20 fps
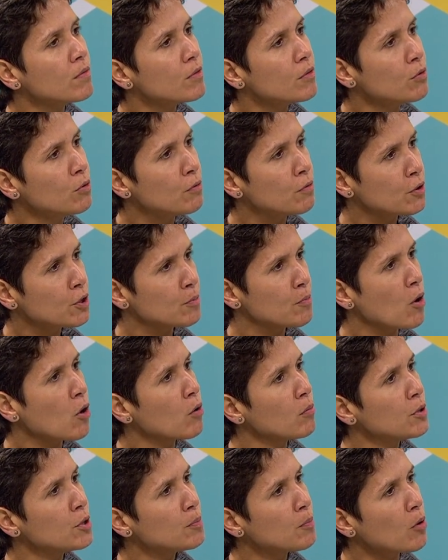No futebol
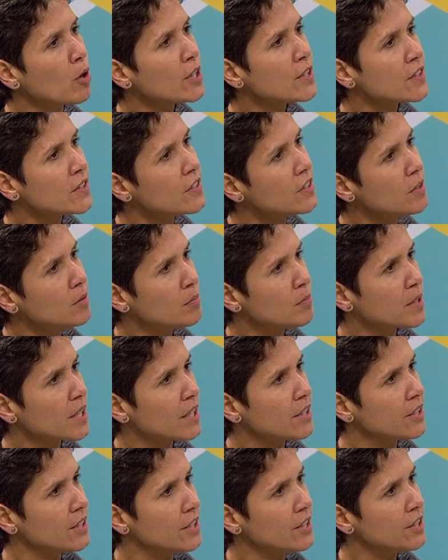como esporte, sim, porque a
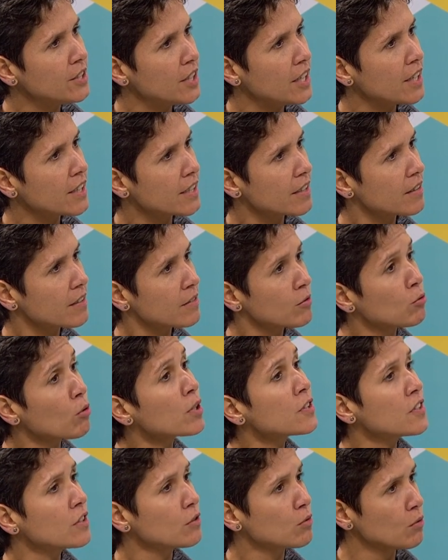gente é
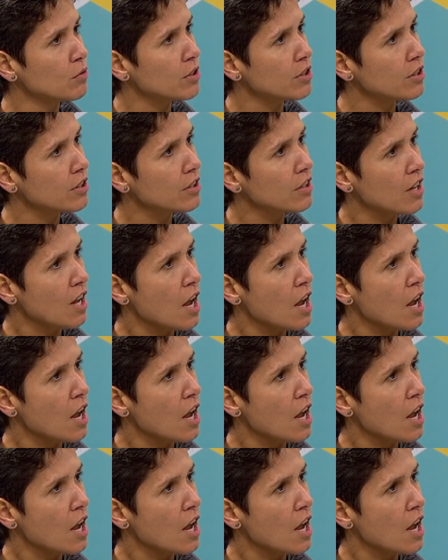torcedora.